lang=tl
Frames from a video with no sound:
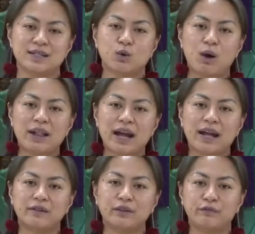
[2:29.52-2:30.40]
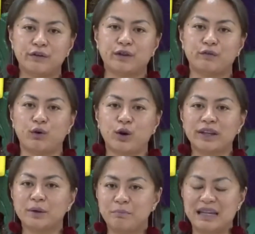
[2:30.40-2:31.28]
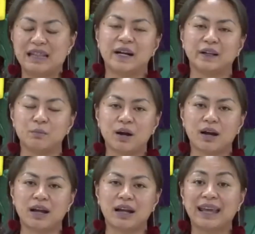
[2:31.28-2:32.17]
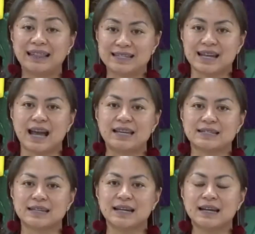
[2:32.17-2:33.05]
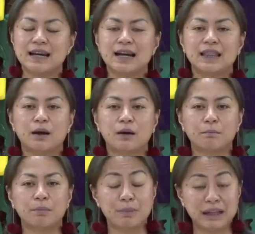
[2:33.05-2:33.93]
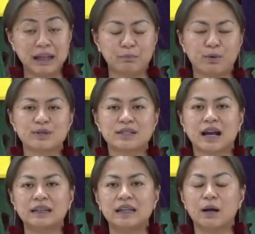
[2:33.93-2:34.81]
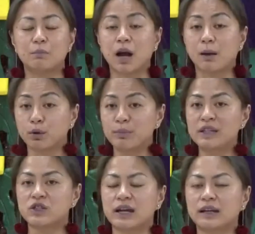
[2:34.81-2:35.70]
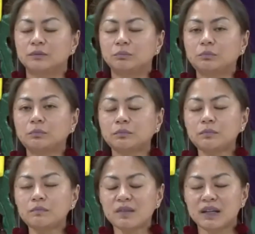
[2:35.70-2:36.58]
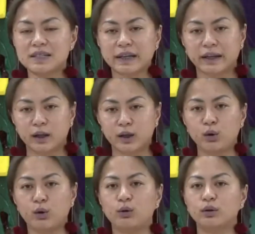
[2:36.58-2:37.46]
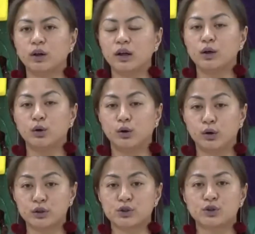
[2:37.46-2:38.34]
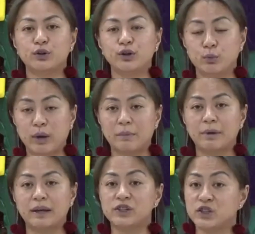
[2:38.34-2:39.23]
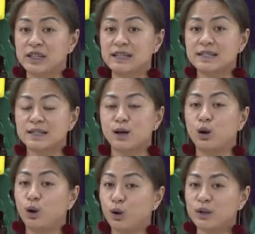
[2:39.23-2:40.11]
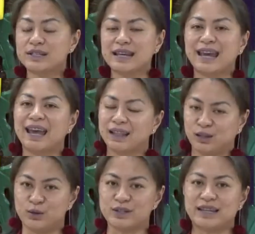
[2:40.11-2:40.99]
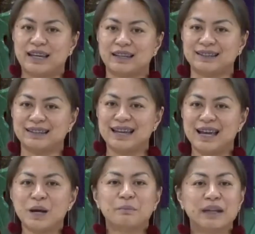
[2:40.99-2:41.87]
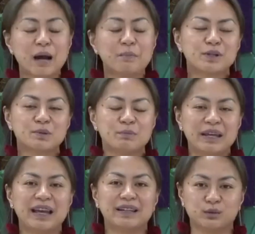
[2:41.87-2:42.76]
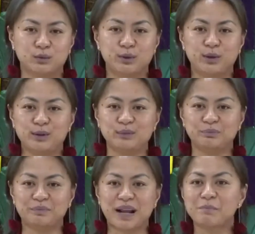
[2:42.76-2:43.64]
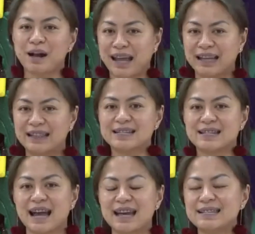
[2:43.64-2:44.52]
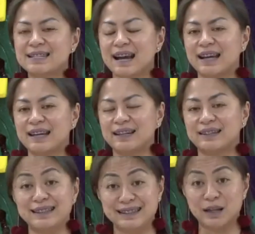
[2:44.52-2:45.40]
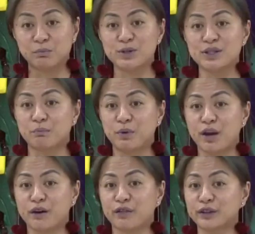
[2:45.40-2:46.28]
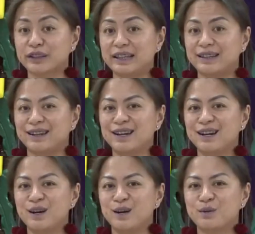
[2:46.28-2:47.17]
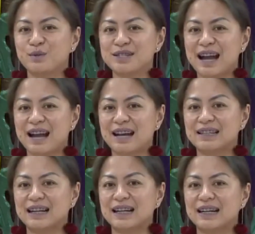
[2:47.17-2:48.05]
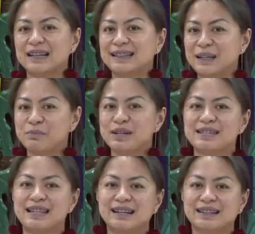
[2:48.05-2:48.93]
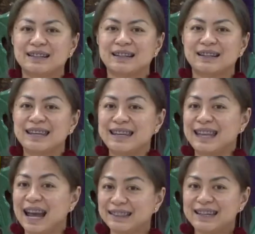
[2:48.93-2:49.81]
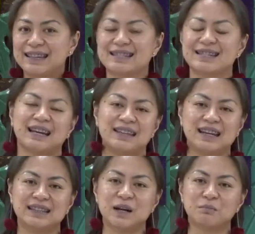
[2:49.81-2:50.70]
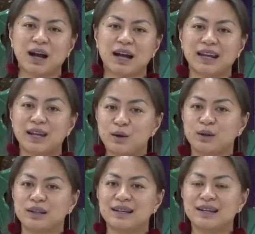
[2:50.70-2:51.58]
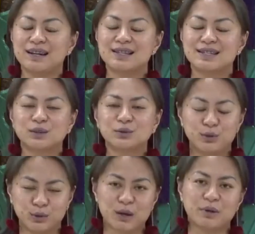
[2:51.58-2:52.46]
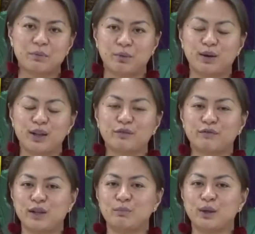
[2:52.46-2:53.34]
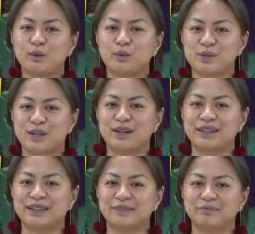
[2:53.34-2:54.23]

So 154 na bilang ng mga LSIs na pabalik po sa kanilang mga probinsya sa rehiyong 8, 9, Gs, 11 at 12. Matapos mabigyan ng tulong, ang mga LSIs ay uh, dinala po sa Pier 13 kung saan uh, libre silang uh, inihatid sa kanilang mga rehiyon sa tulong naman po ng Philippine Coast Guard.